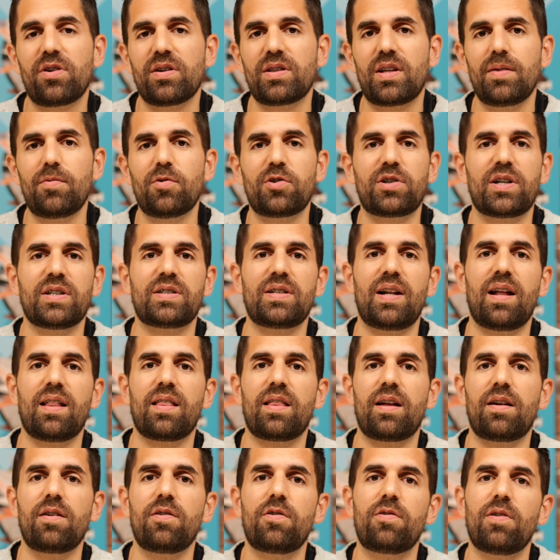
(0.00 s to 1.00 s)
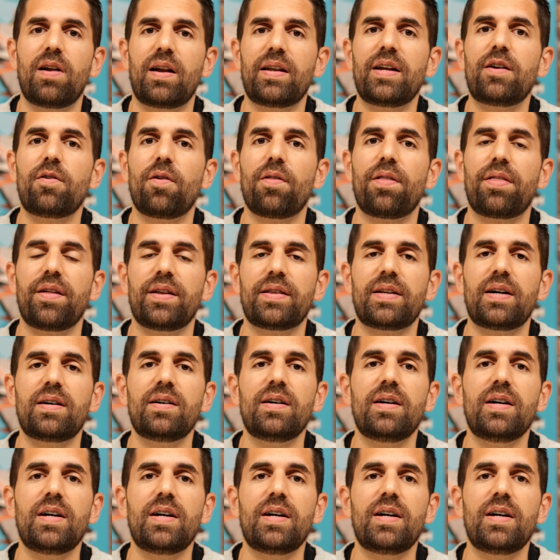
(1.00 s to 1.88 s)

objetivos que se lanzaron con la Nikon Z,